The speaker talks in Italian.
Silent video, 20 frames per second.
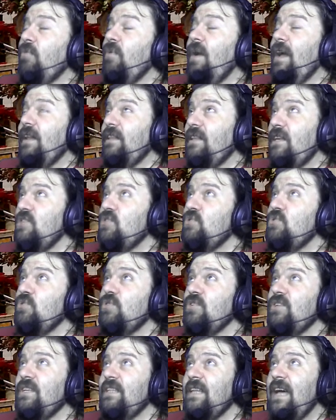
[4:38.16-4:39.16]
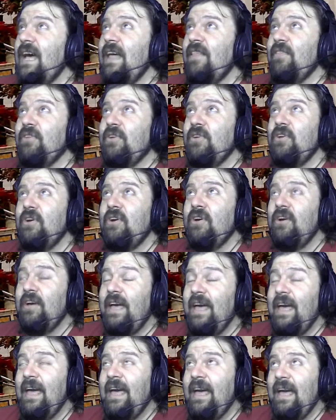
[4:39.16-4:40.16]
guarda giù ogni tanto,
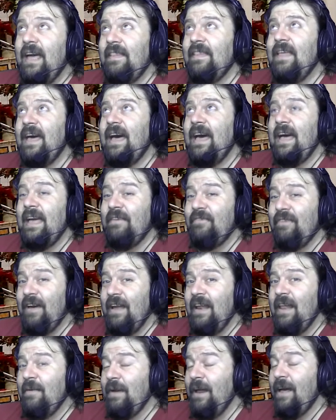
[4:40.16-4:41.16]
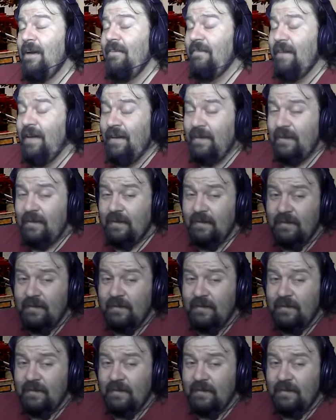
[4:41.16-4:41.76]
no? Eh, dai, fai la brava.